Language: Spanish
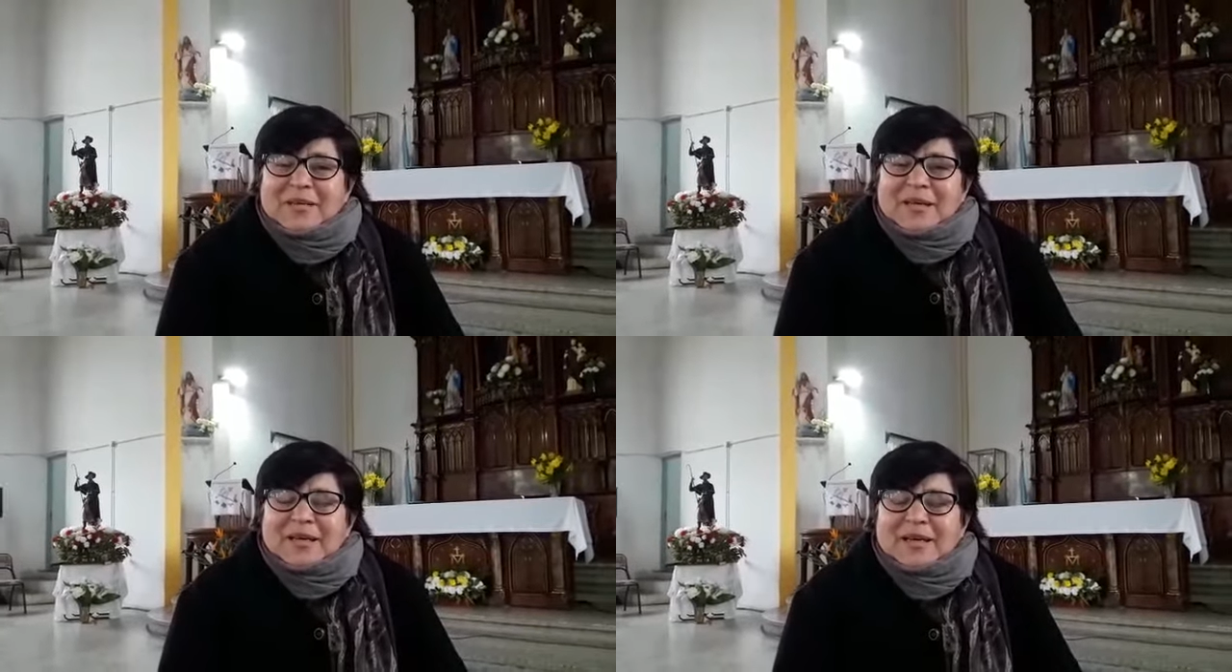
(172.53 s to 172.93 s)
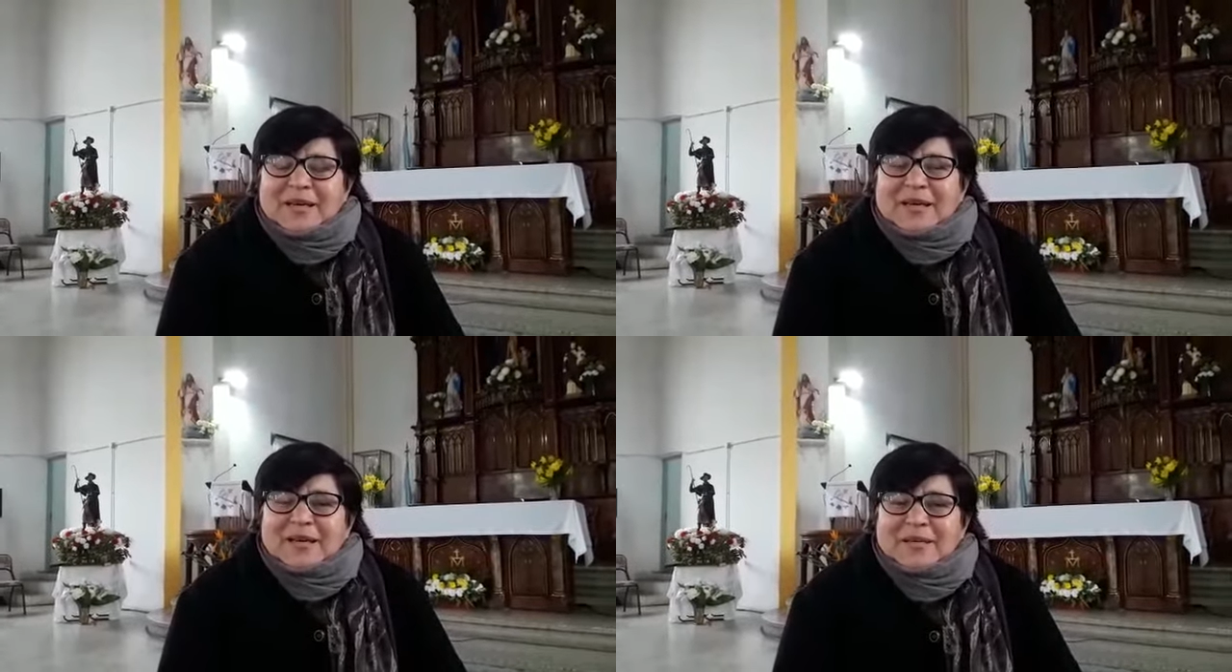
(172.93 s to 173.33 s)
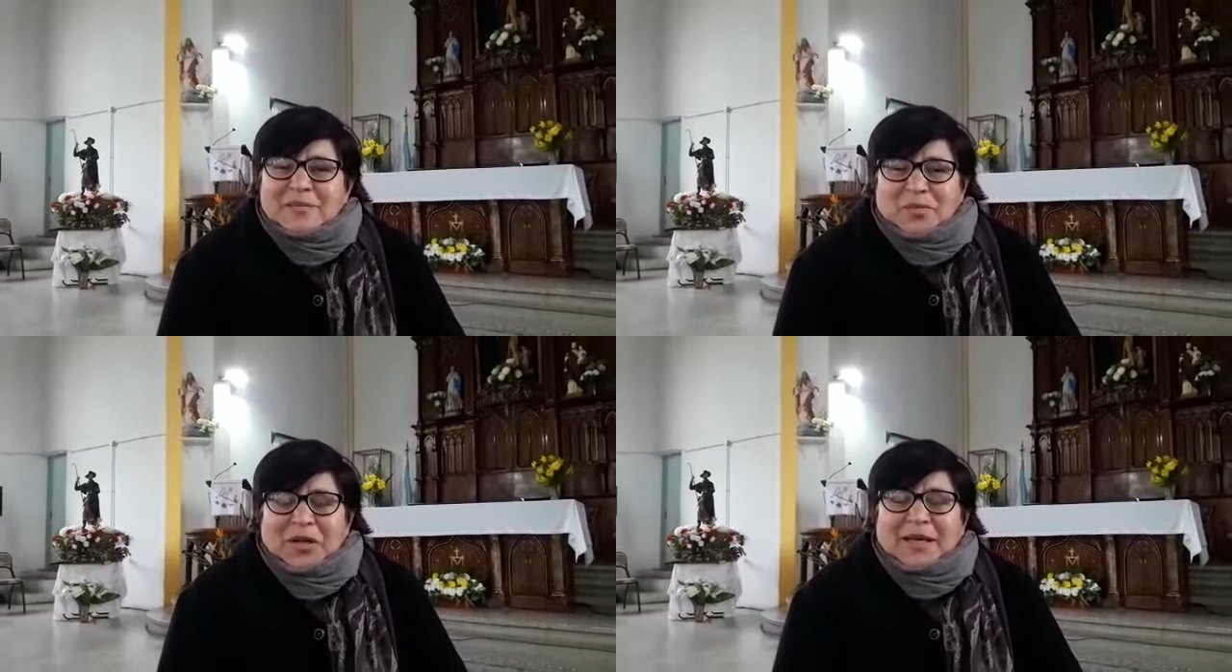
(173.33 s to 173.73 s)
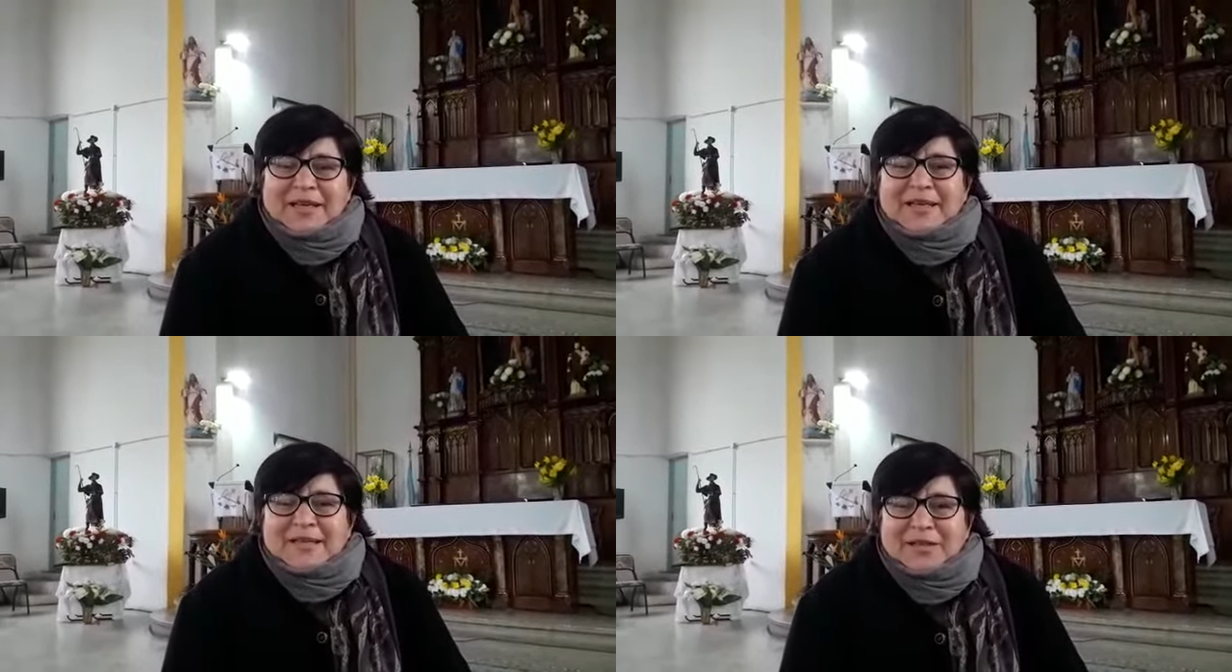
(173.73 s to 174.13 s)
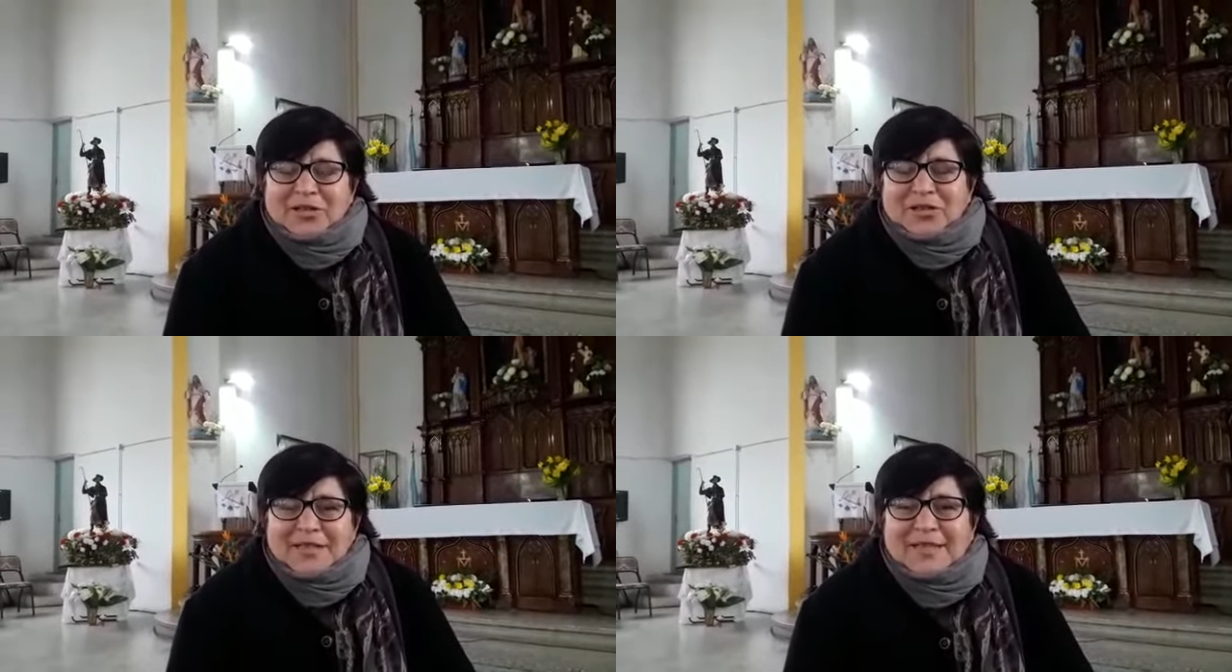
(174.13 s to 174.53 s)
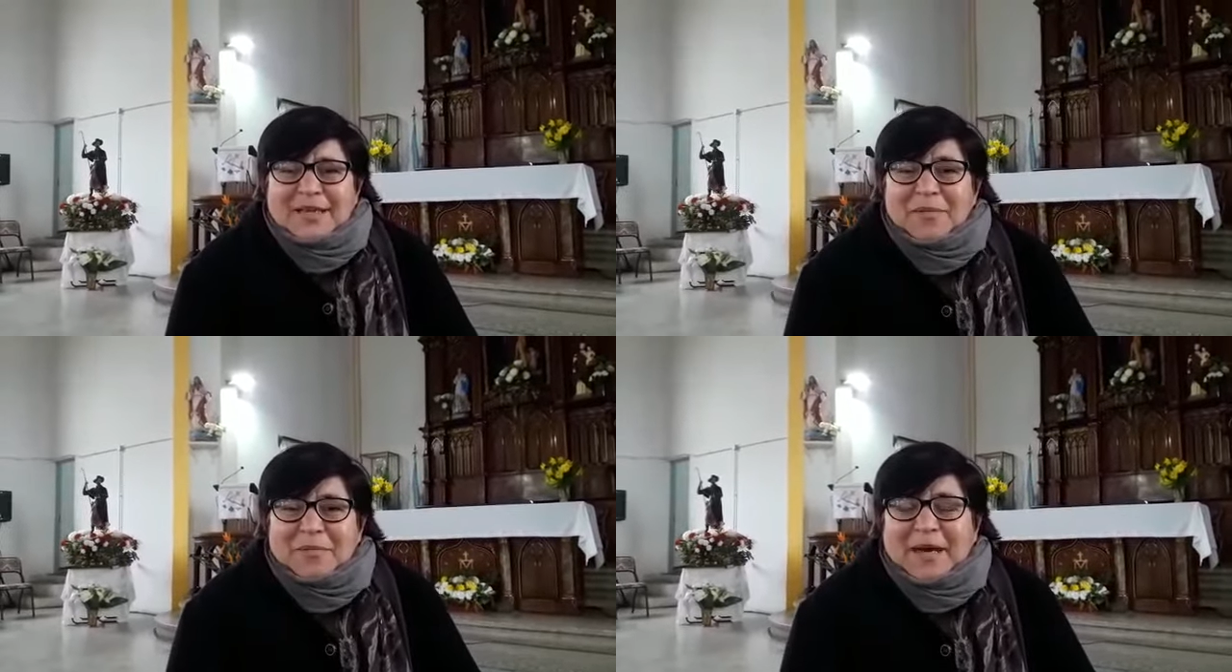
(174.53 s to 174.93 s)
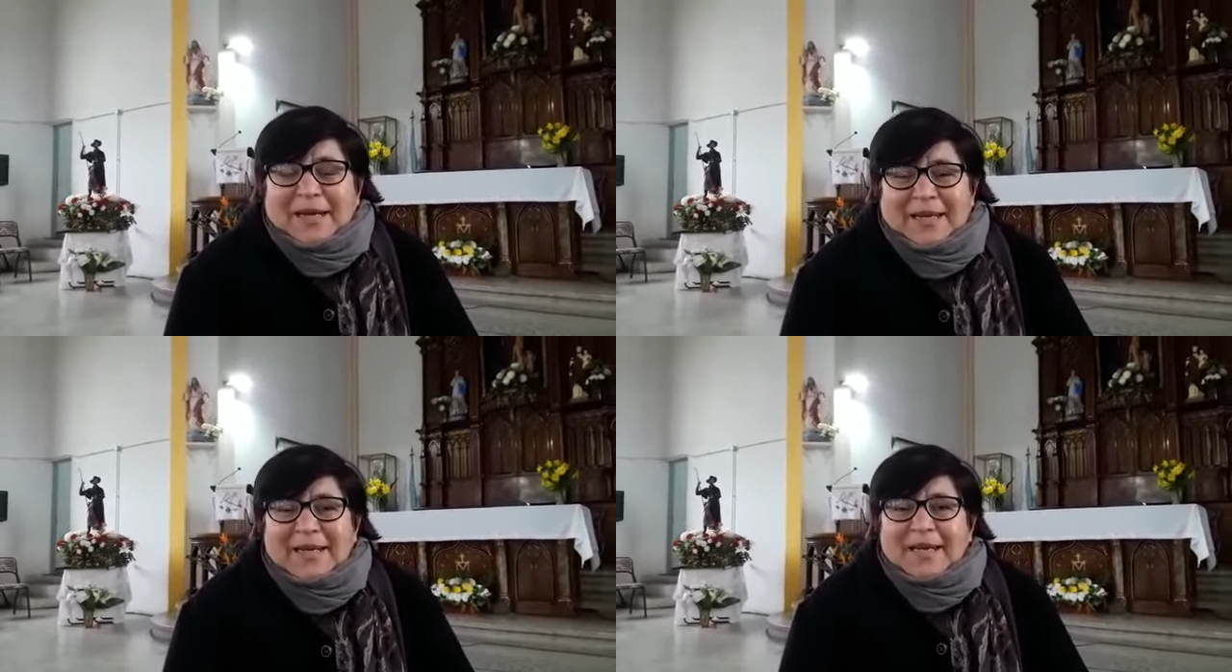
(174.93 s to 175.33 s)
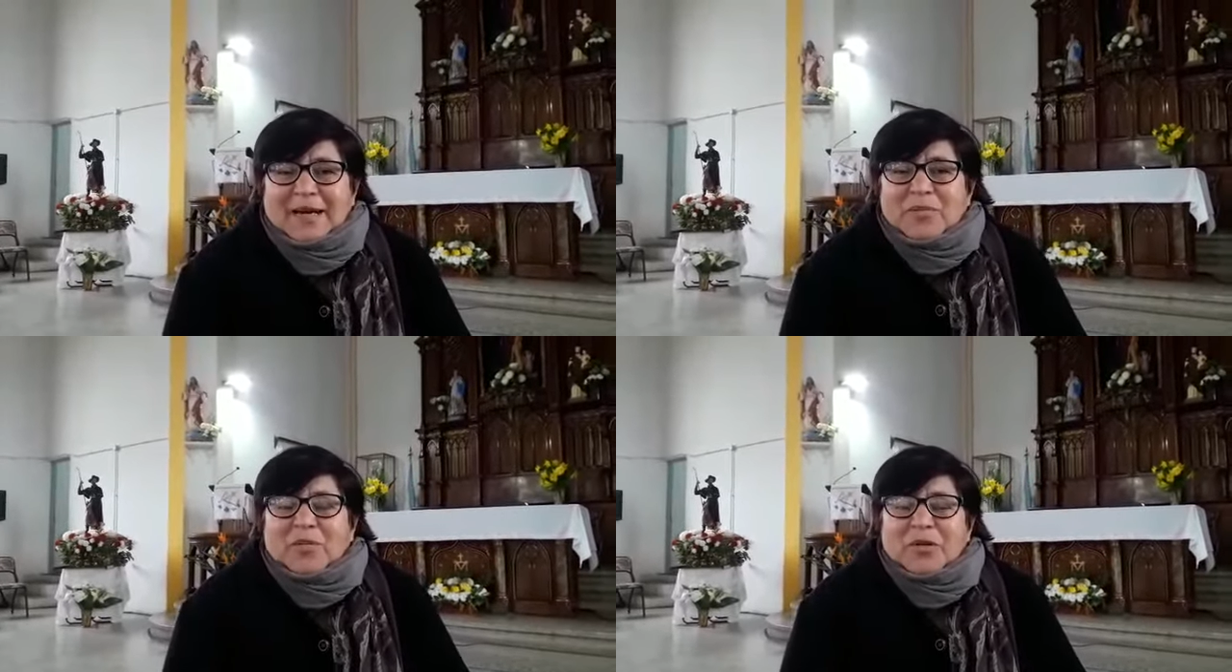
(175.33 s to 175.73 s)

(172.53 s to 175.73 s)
Eh, por ahí nos dicen las mamás, renegamos,